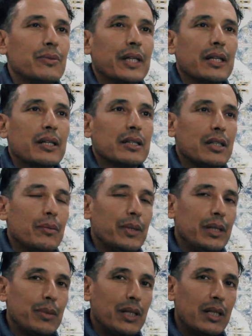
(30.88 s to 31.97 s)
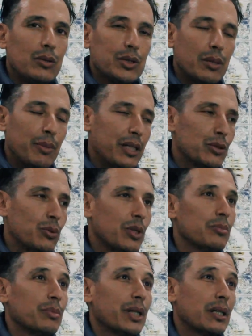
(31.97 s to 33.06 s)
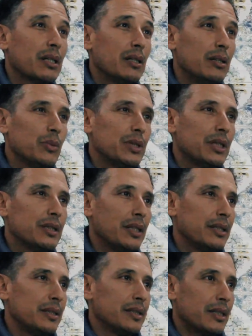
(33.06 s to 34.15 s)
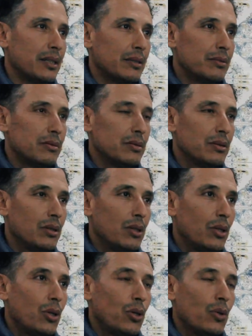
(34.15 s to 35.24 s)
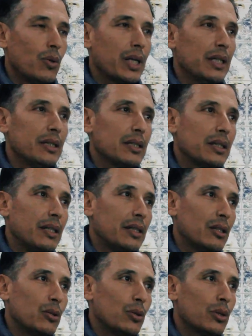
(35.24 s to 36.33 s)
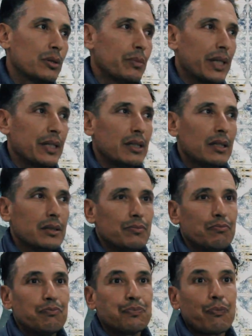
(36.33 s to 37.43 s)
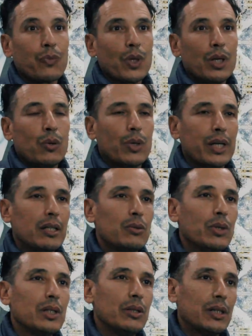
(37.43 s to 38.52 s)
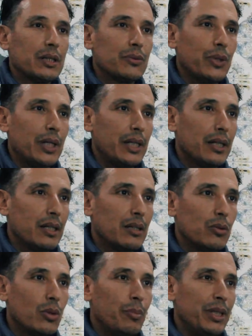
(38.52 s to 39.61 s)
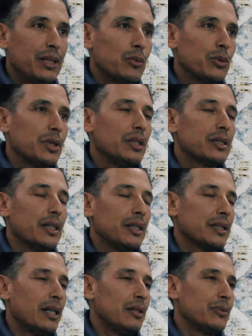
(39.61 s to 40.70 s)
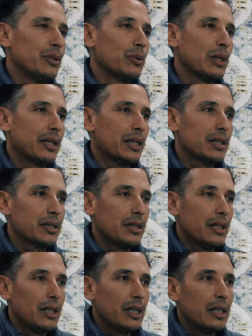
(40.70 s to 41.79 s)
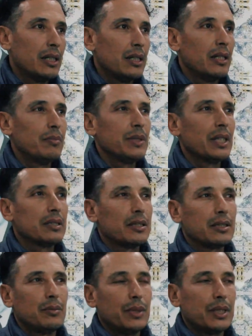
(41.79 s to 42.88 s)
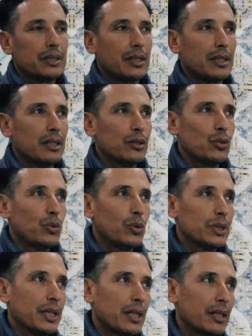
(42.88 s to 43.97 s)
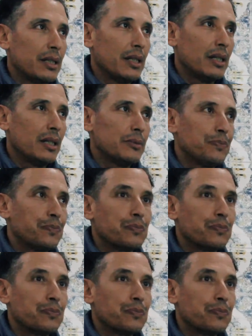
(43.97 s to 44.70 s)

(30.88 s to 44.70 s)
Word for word: لفريق رجاء بني ملال وجماعة ولاد مبارك لمدة 30 سنة وكانت لنا أخت مريضة وكان الوالد يعطف عليها وبعد موته سنة 2013 لم نقتسم إرثنا وتركناها